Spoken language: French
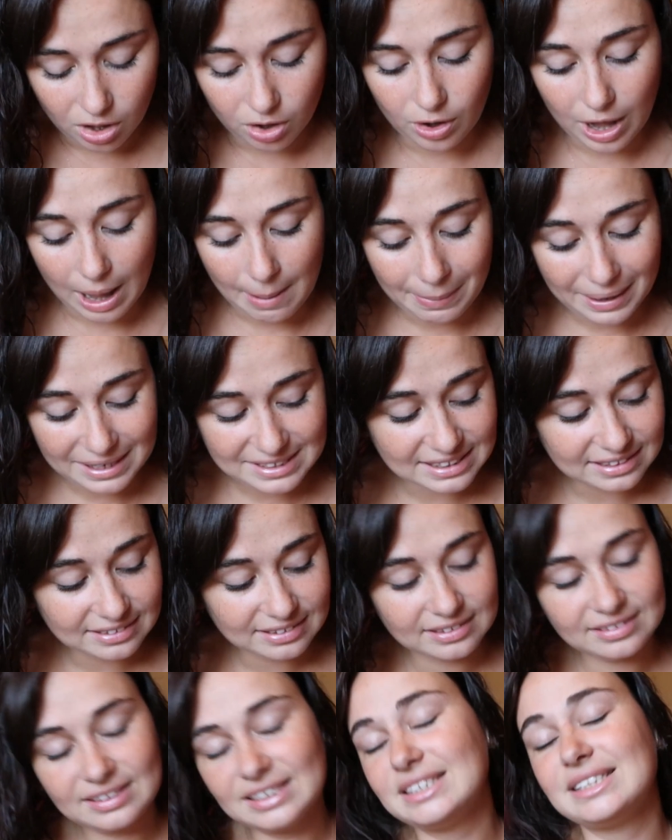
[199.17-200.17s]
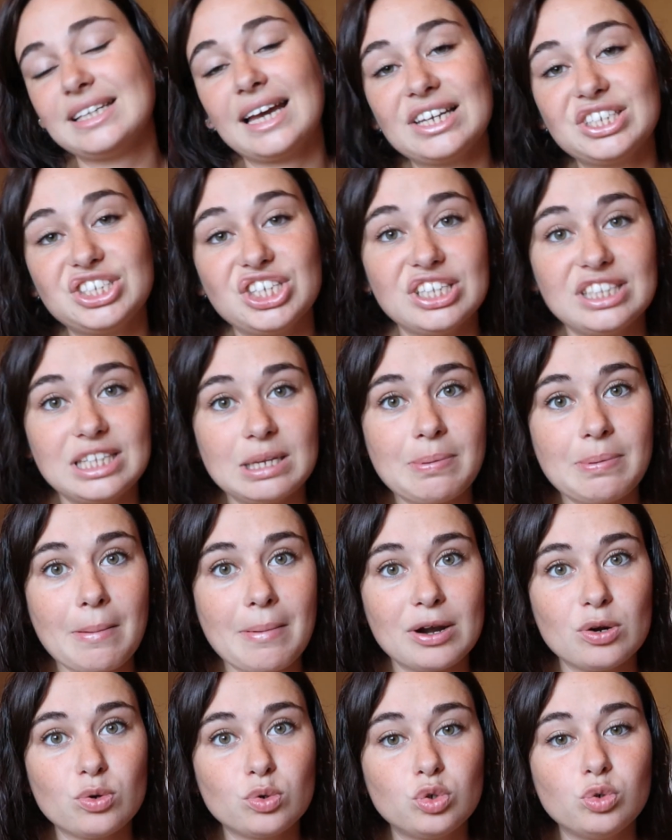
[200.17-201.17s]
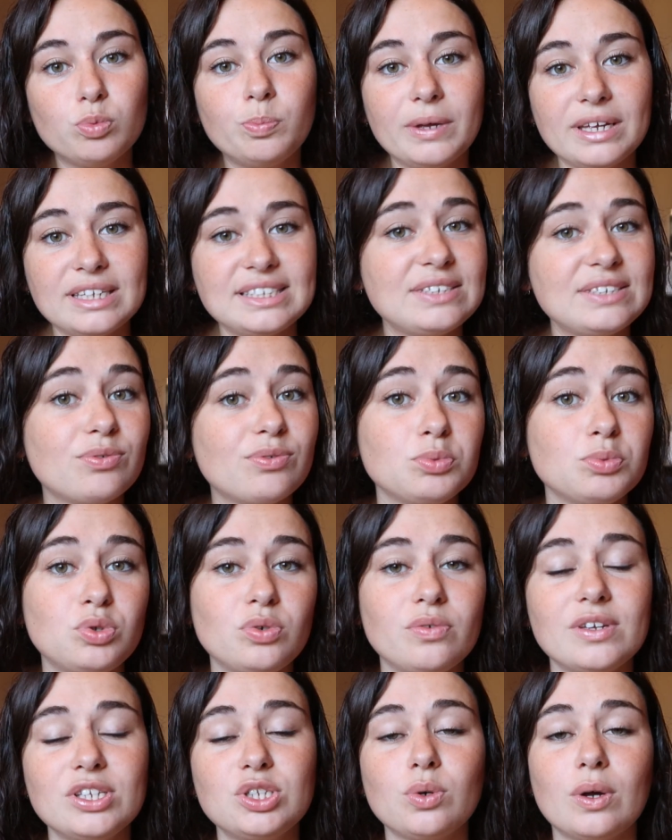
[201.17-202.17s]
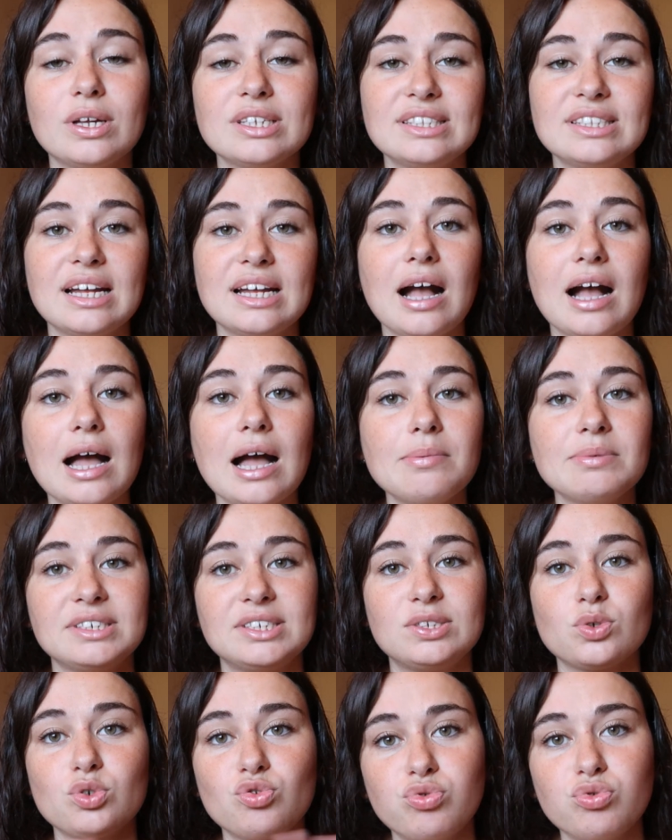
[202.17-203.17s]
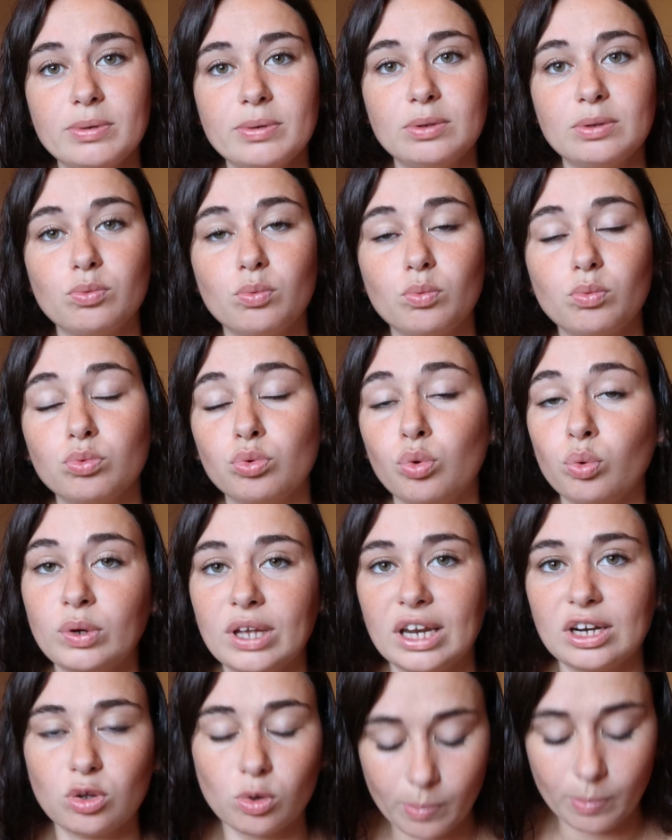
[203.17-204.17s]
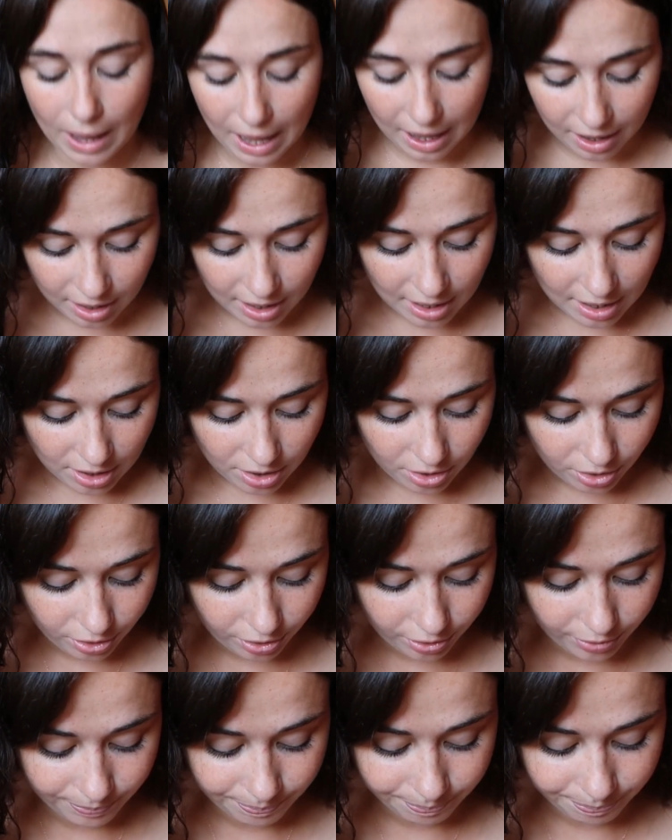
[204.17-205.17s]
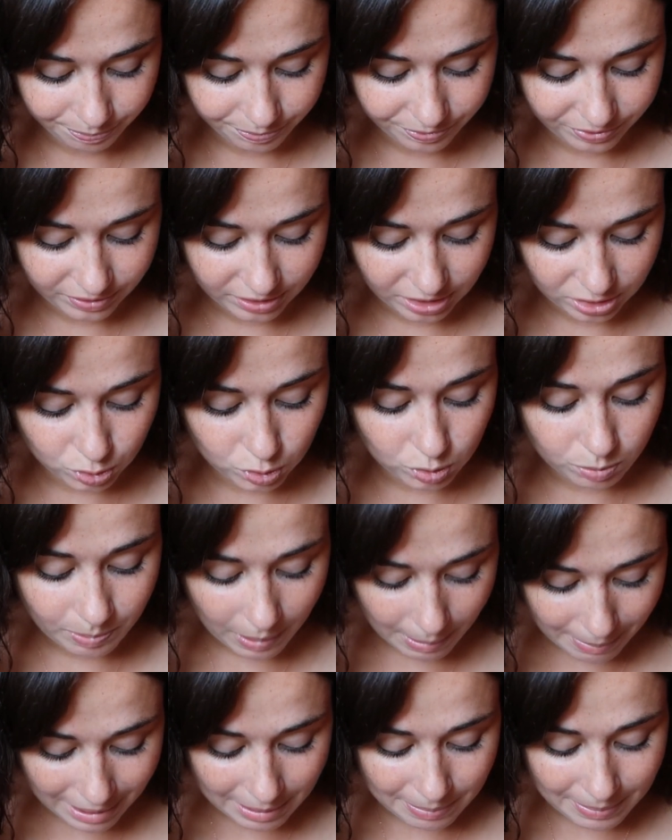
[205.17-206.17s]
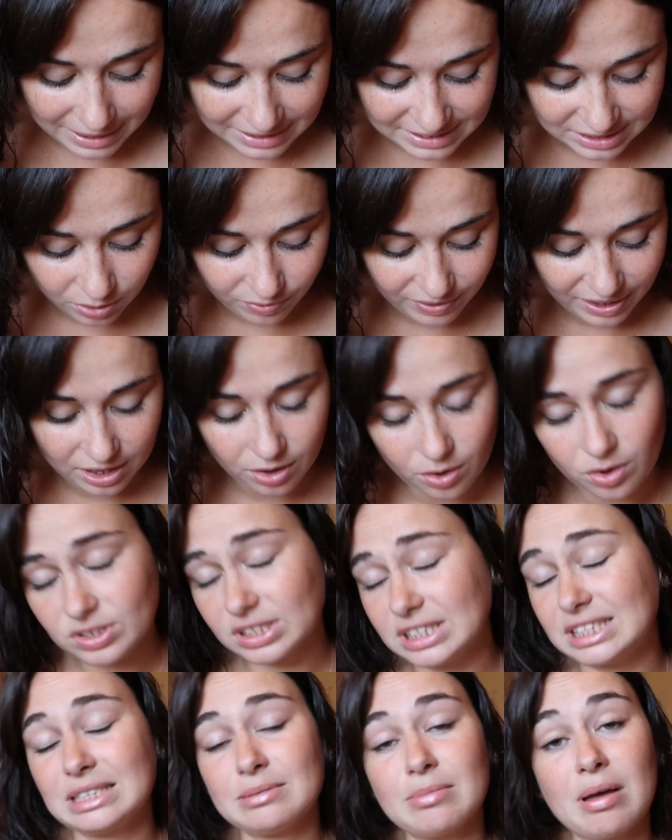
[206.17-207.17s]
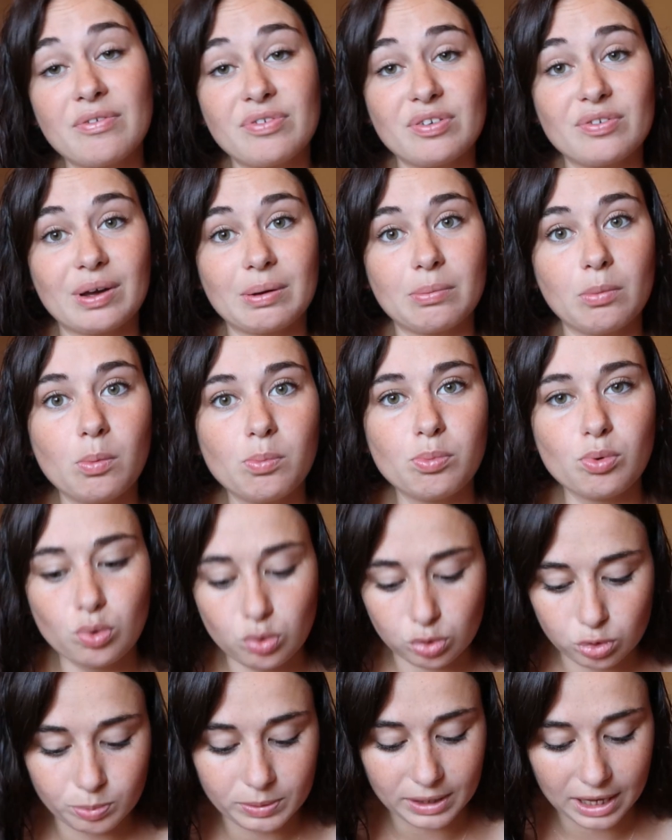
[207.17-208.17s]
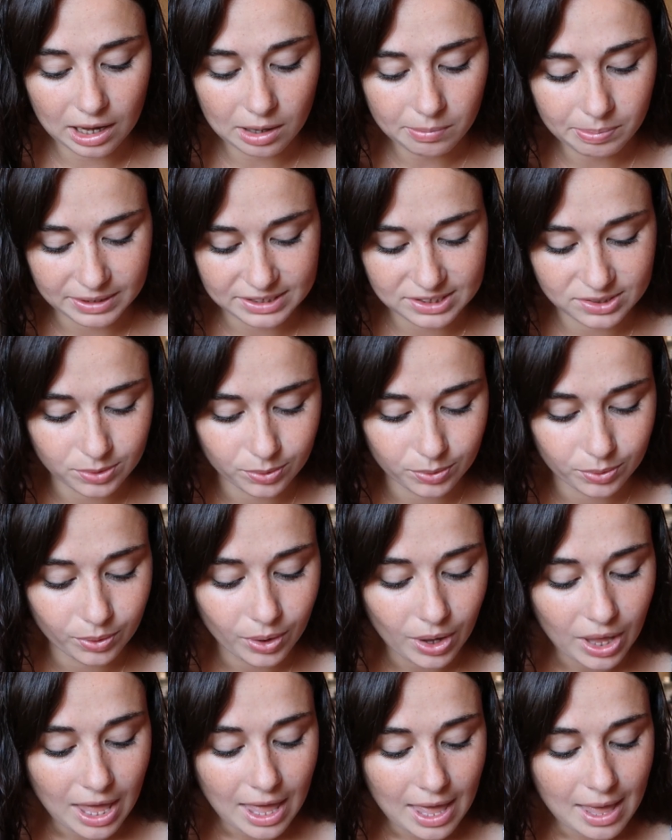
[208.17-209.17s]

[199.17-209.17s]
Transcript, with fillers: Euh, après cet été c'est vrai que j'ai été pas mal occupée si vous me suivez sur Instagram et sinon je vous mets mon nom quelque part euh, je suis pas mal partie en vacances ça m'a fait vraiment beaucoup de bien parce que